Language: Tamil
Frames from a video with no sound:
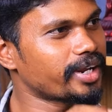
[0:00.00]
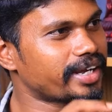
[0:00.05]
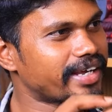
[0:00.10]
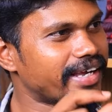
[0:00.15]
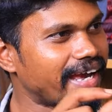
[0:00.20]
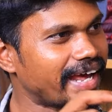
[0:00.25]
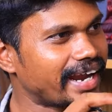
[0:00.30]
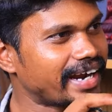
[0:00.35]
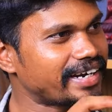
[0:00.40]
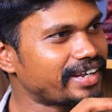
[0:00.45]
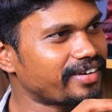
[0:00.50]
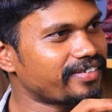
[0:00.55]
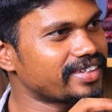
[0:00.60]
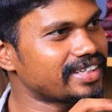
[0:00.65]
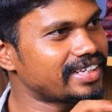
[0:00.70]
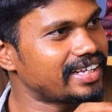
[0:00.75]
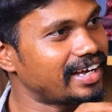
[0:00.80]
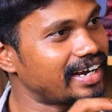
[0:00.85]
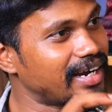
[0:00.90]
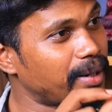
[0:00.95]
ஒரு கேரக்டர்
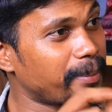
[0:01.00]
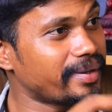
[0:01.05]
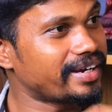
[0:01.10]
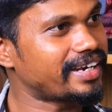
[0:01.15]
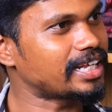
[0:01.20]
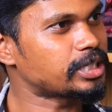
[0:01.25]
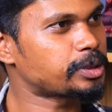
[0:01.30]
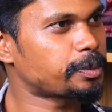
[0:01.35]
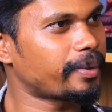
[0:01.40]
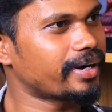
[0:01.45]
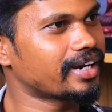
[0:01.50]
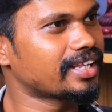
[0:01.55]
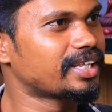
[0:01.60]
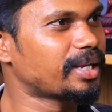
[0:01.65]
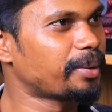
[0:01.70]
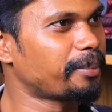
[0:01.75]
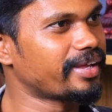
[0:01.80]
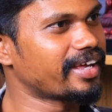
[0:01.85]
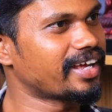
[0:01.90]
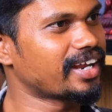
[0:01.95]
வந்து எங்கே போய் டச் பண்ணுது
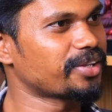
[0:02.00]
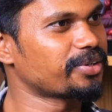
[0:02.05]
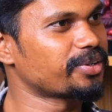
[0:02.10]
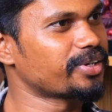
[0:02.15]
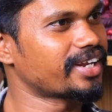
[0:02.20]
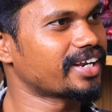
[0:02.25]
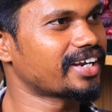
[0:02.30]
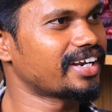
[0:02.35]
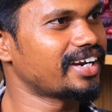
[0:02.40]
அப்படிங்கிறது ஒன்று